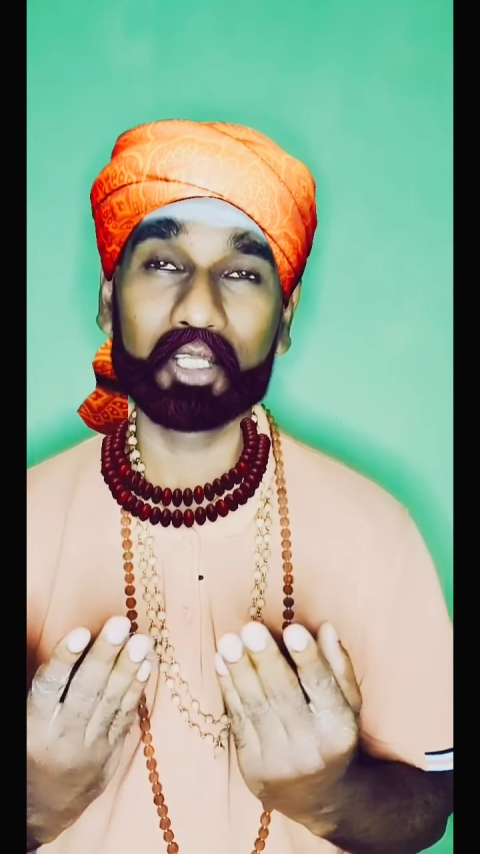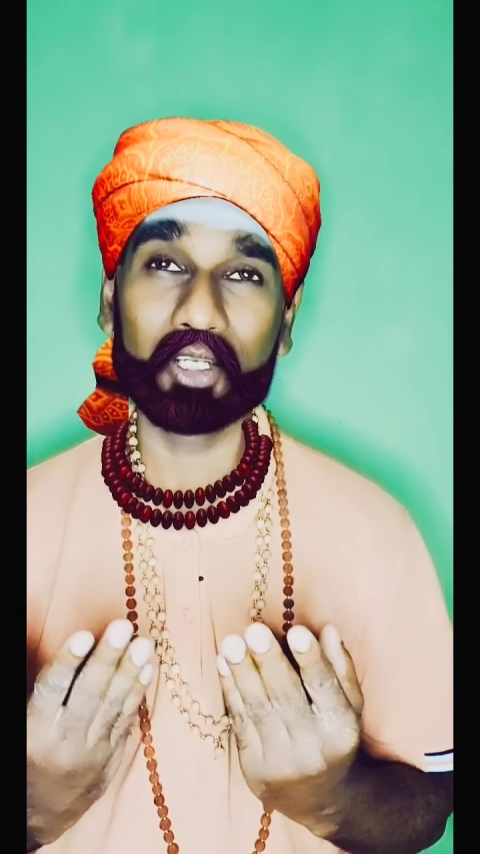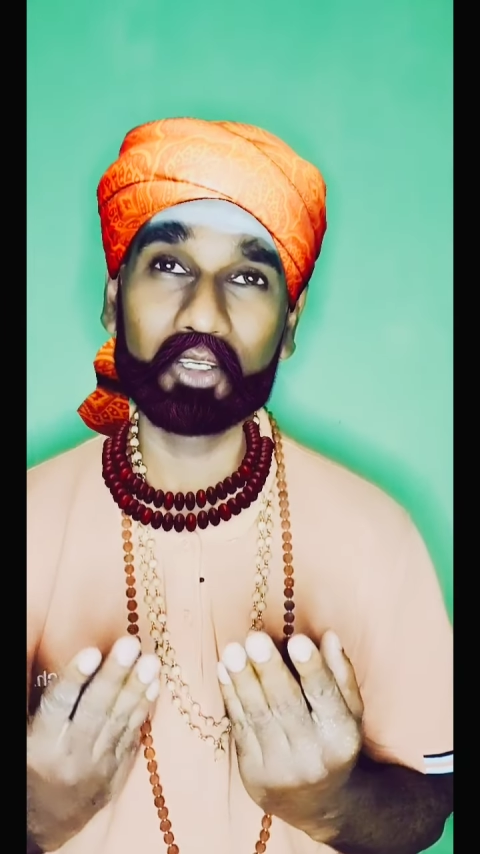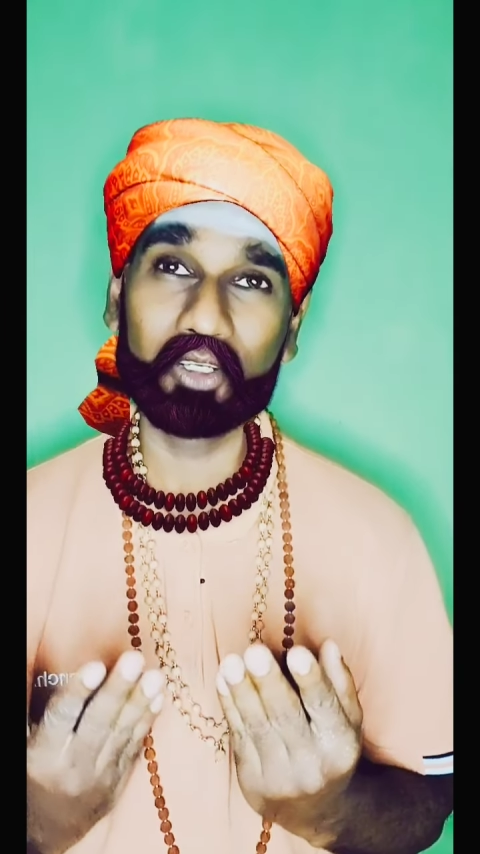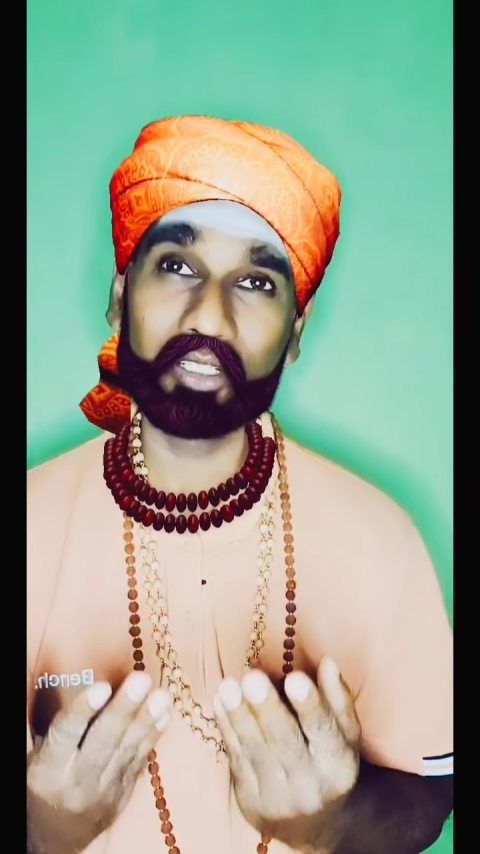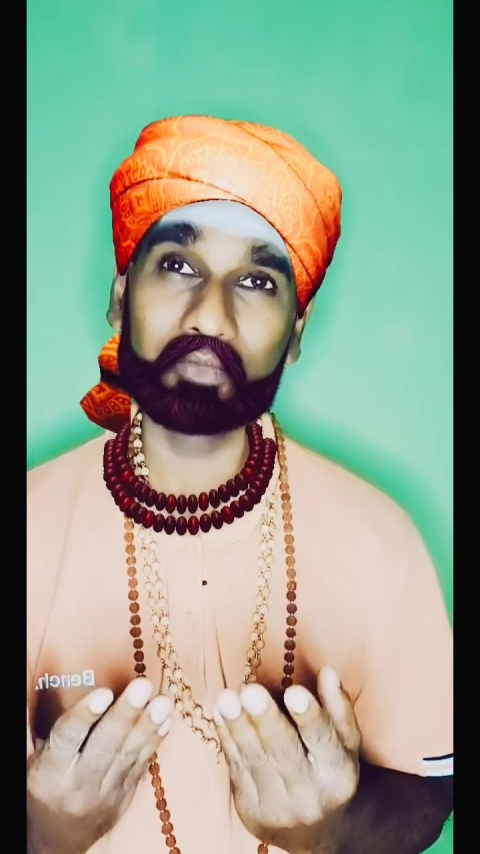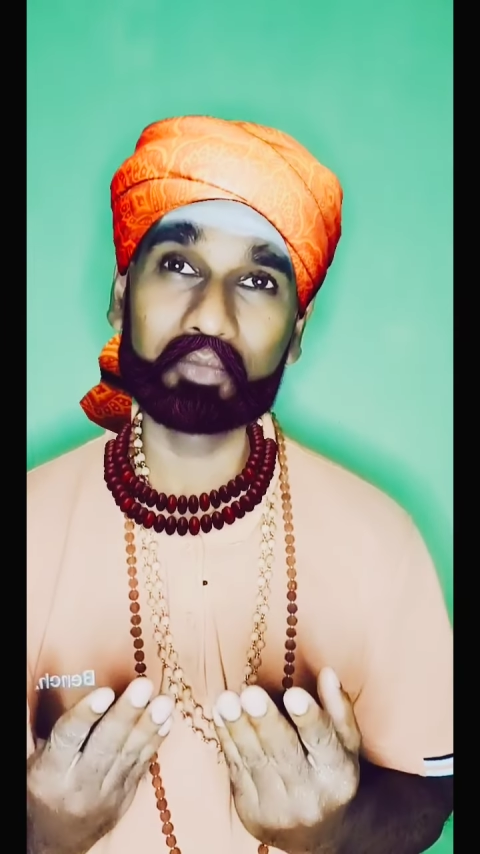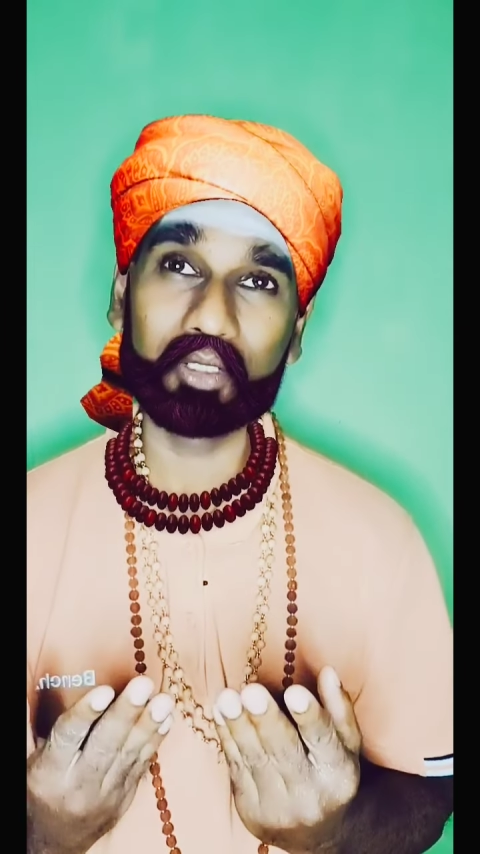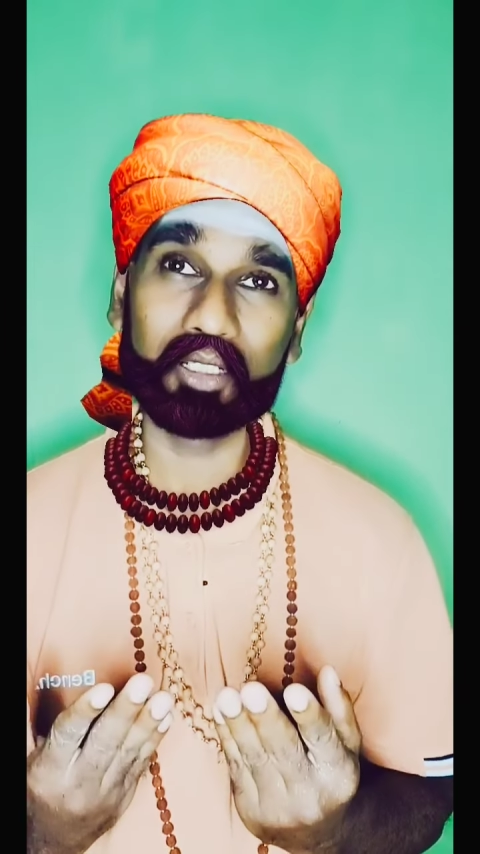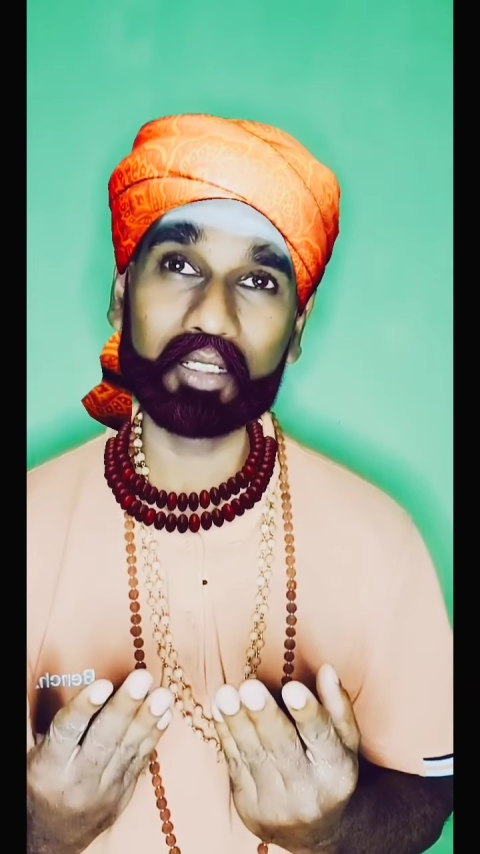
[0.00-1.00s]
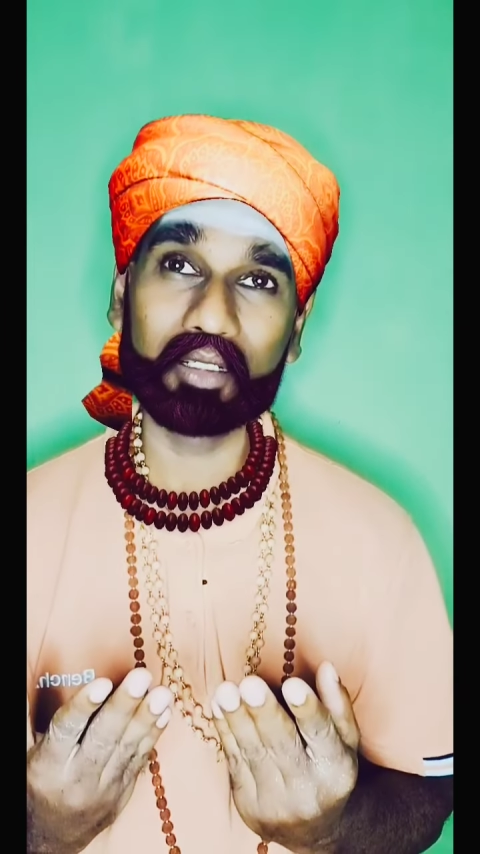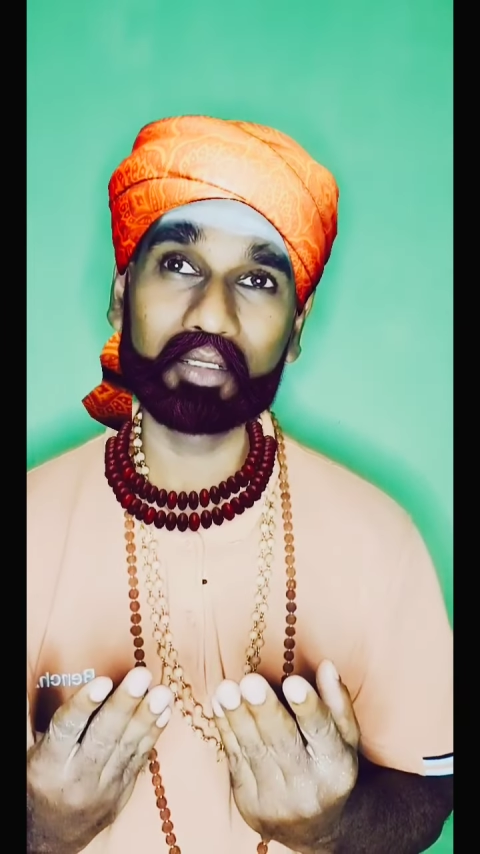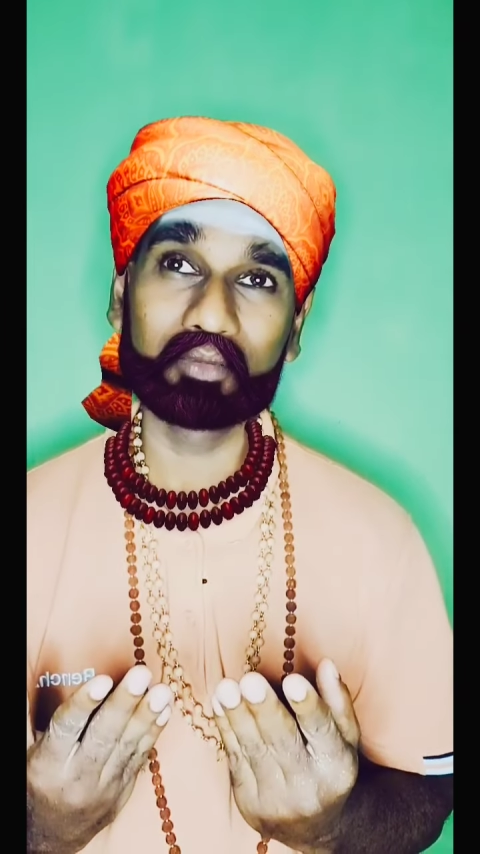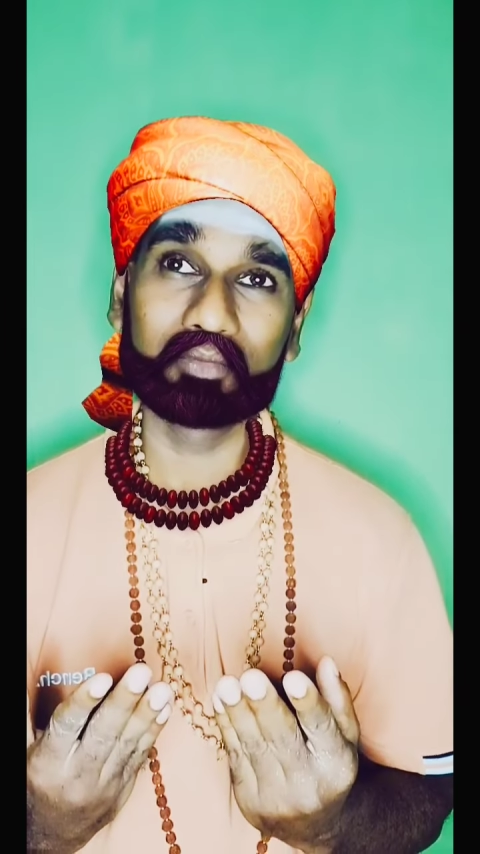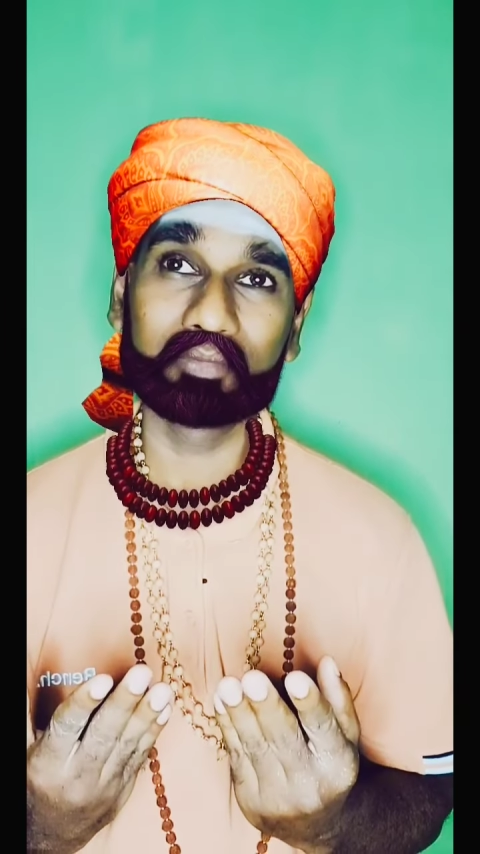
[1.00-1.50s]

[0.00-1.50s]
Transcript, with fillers: எல்லோரையும் போல நான்